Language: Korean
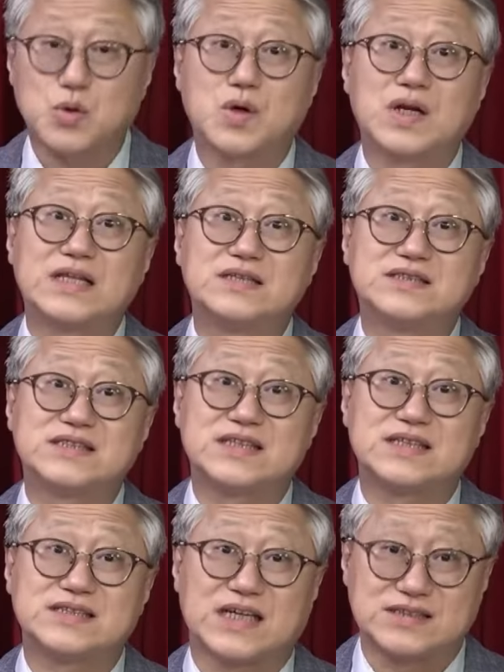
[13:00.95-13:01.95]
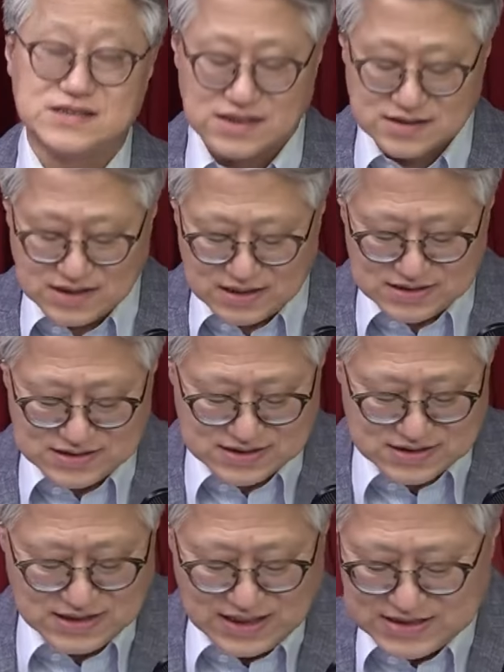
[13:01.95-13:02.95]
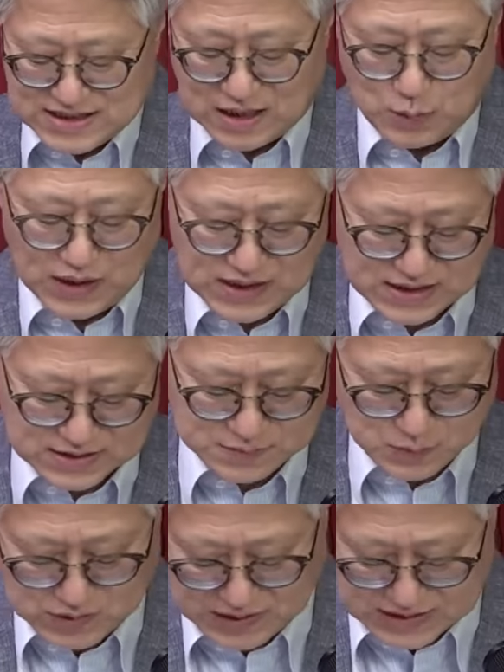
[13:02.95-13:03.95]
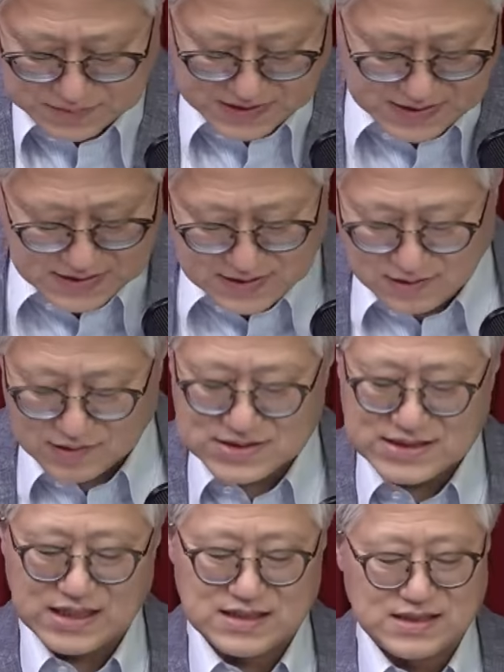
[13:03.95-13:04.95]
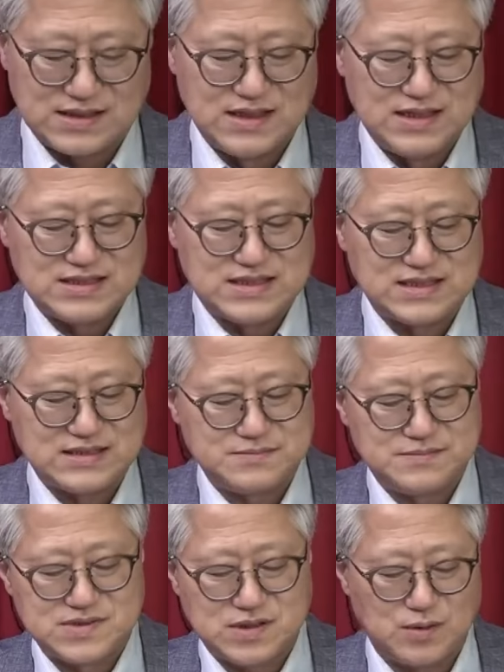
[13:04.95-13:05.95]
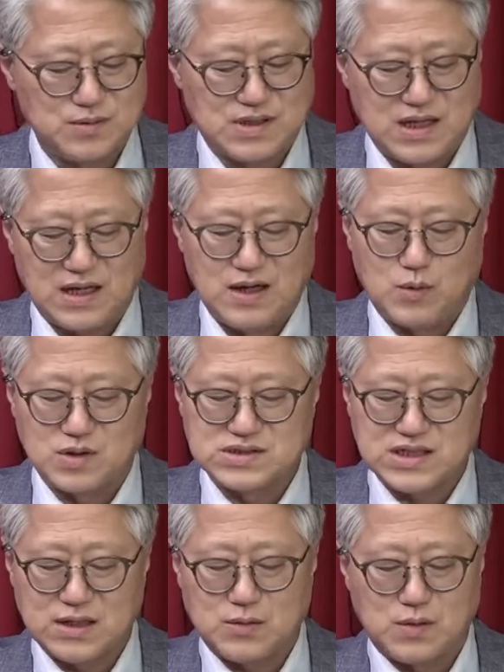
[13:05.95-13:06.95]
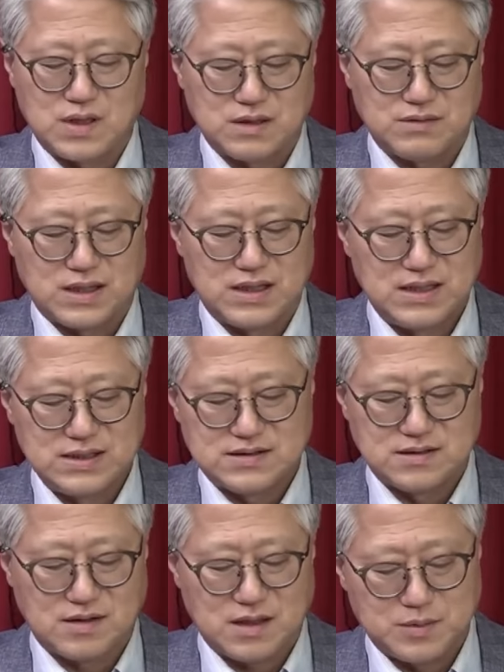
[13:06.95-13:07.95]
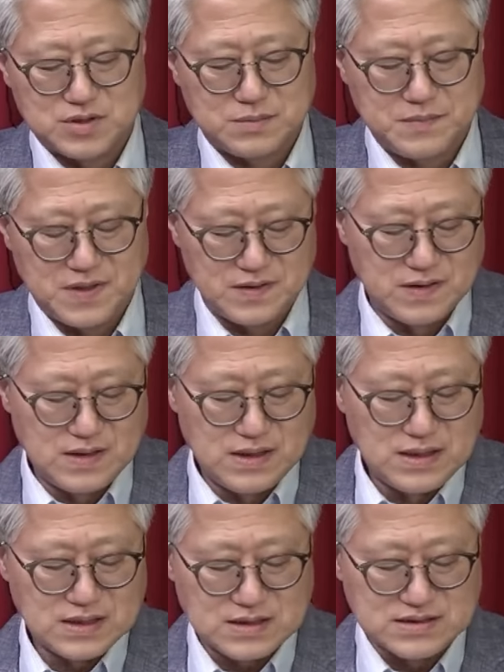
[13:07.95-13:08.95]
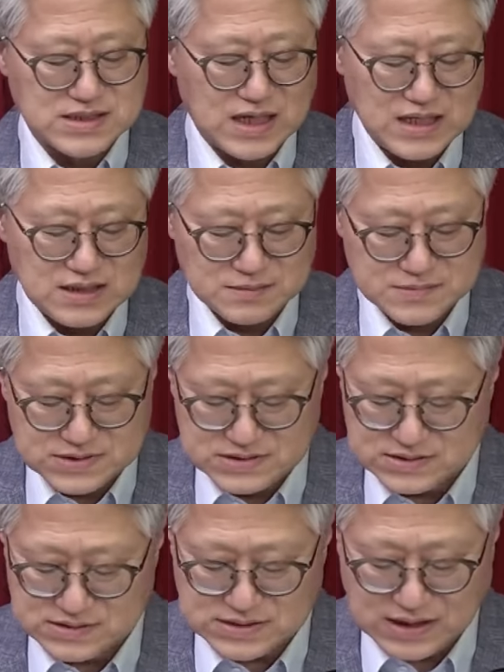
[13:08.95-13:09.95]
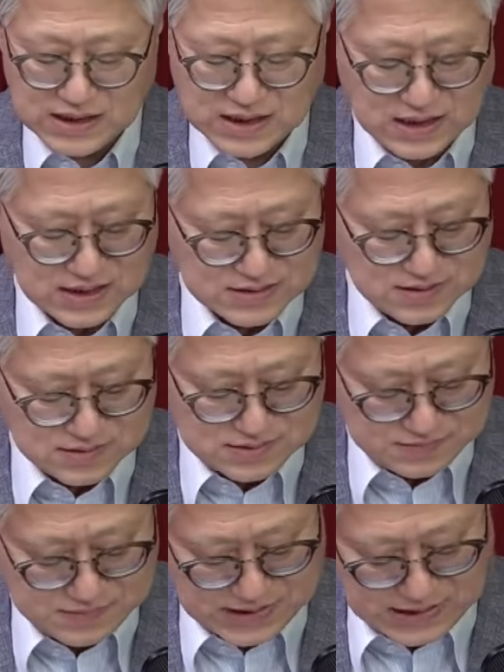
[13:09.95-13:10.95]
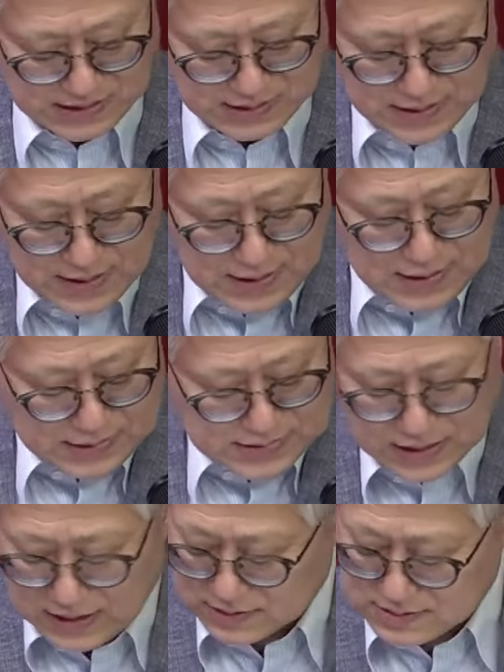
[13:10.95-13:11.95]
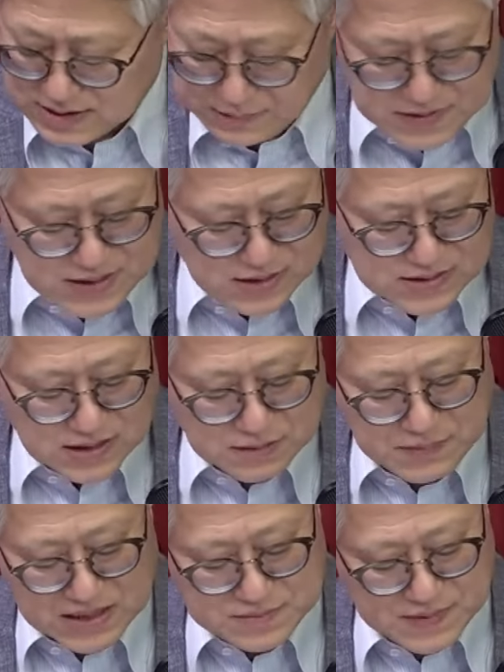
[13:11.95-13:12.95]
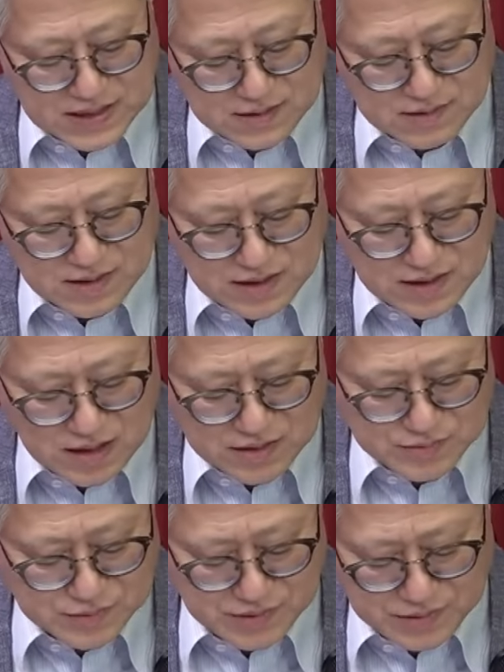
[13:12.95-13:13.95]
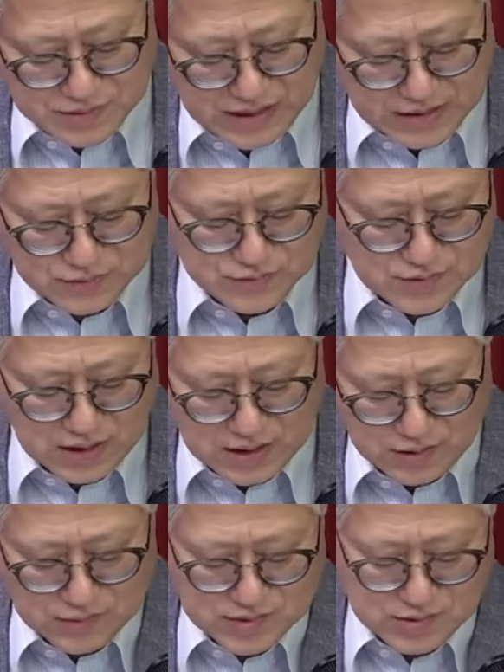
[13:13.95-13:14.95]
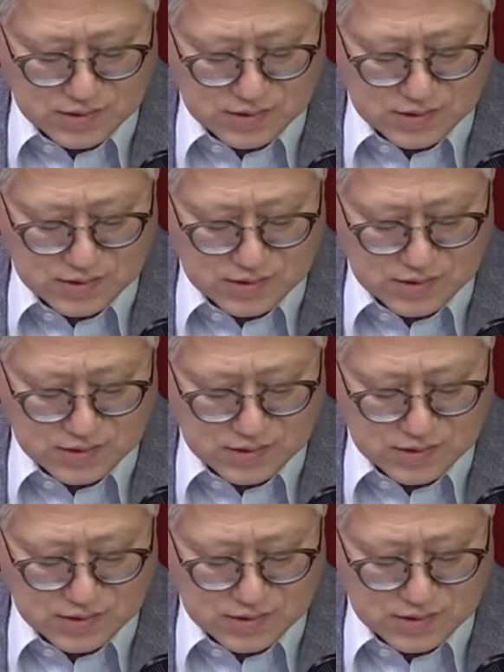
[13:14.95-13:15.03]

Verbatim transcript: 쫓겨났는지 자진사퇴했는지는 제가 확인하지 못했지만 어찌됐든 지금 서울대 원자핵공학과 들어가 보시면 그자 이름은 사라졌습니다. 자, 김 실장은 마지막에 이렇게 얘기하는군요. 한 국가가